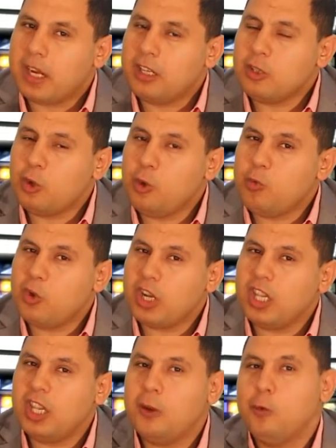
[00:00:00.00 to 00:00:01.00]
رئيس
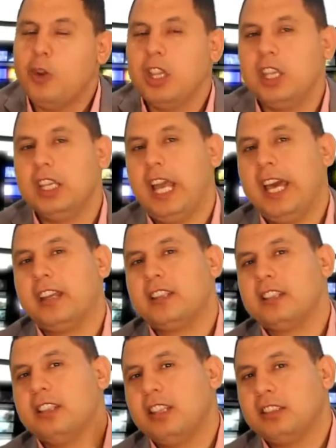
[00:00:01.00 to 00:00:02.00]
الجمهوريه
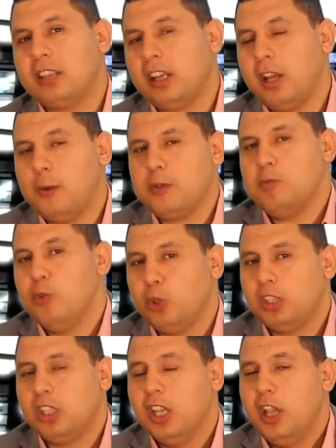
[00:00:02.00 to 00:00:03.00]
والحارس يديك طلقه
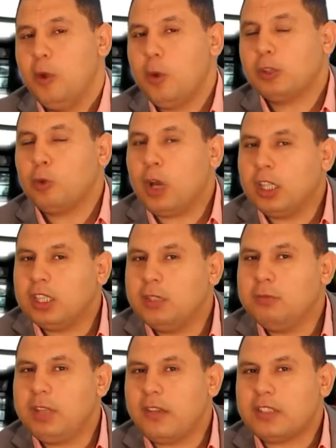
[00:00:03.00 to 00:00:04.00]
وتموت
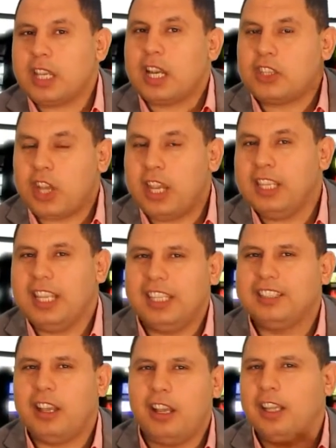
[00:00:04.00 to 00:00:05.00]
وتقدم نفسك شهيدا
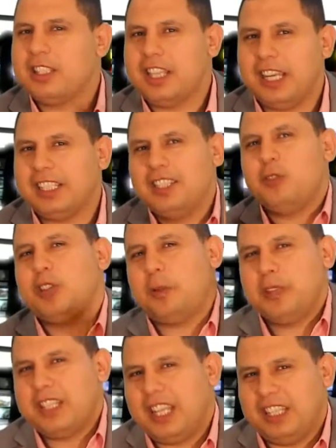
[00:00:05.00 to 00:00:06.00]
انت خلاص يعني
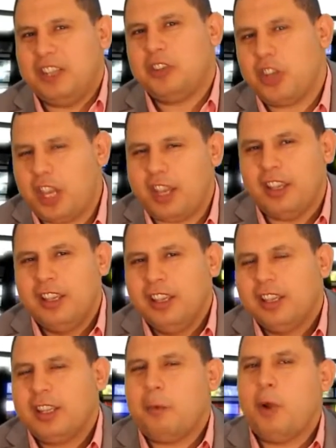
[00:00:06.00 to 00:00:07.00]
72 سنه تيجي ايه
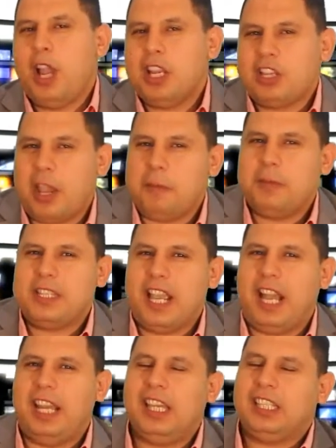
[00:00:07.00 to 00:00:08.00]
طب واحد شاب
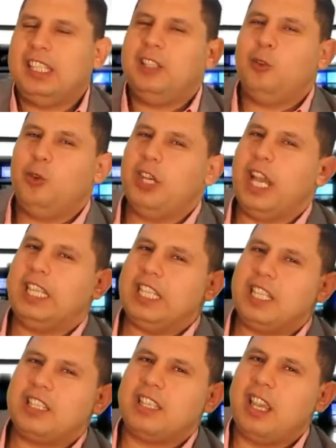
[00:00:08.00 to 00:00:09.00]
زي حالاتي نقول
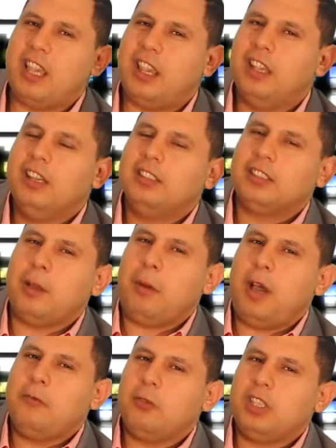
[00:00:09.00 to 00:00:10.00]
يعني لسه ايه
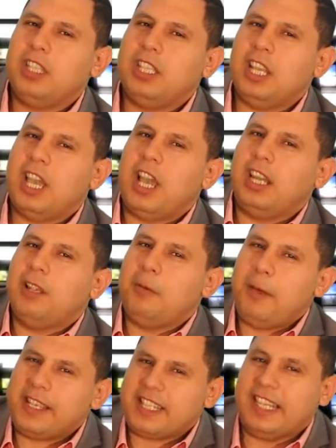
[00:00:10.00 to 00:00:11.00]
طمعان في الدنيا يعني
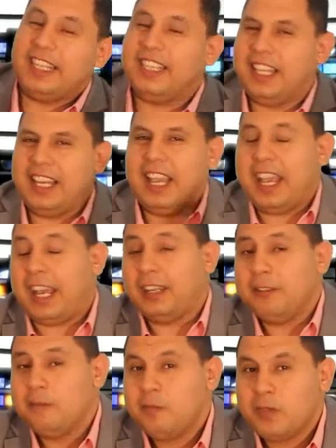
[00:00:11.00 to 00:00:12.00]
يبحث عن الدنيا
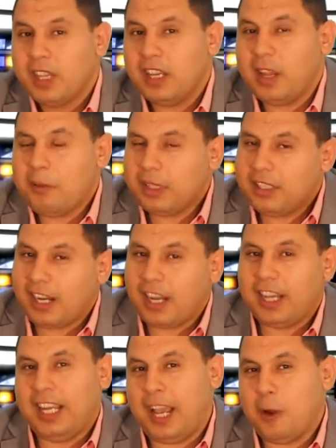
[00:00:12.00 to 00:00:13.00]
يعني انما انت
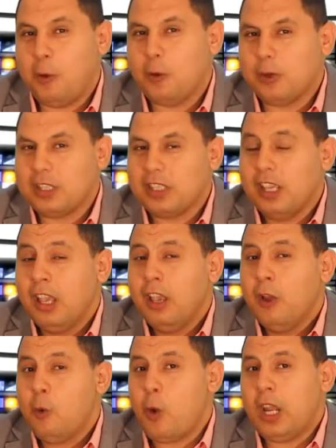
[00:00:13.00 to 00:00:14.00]
راجل عجوز
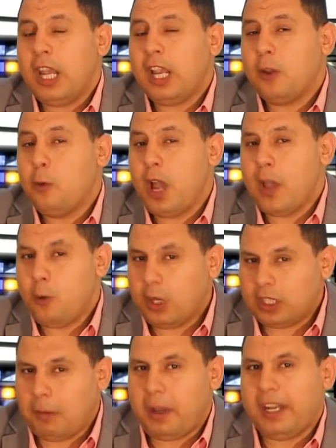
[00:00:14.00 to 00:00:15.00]
ولكن هو
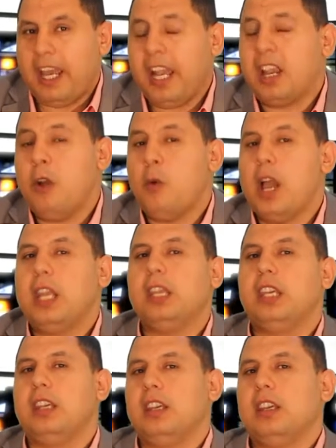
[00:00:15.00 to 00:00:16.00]
طبعا حكى وقال
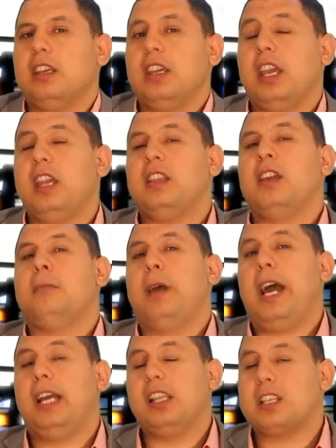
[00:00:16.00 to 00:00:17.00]
لي آه، هذا
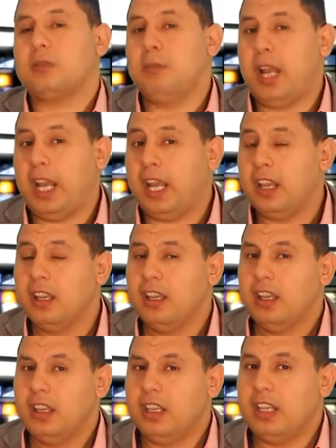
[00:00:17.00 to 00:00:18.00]
ما حدث مع
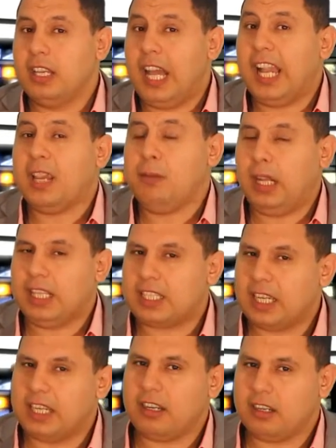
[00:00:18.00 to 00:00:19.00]
آه، الحاكم
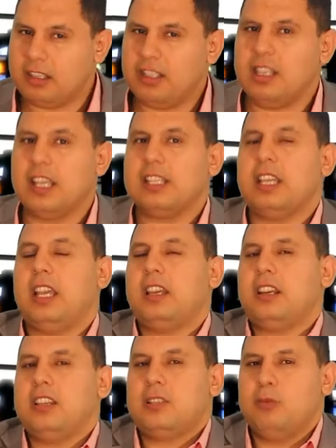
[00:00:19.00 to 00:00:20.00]
العسكري رئيس
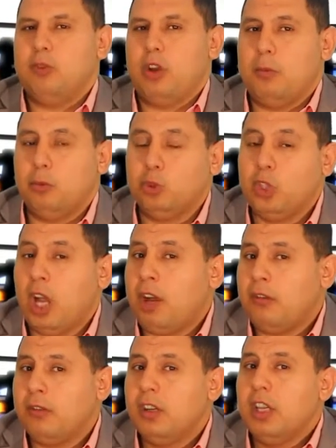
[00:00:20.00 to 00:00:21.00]
الجزائر اسمه ابو
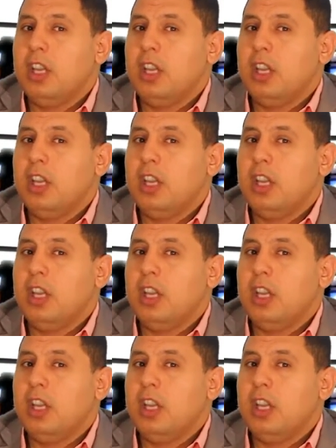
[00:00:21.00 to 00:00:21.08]
ضياف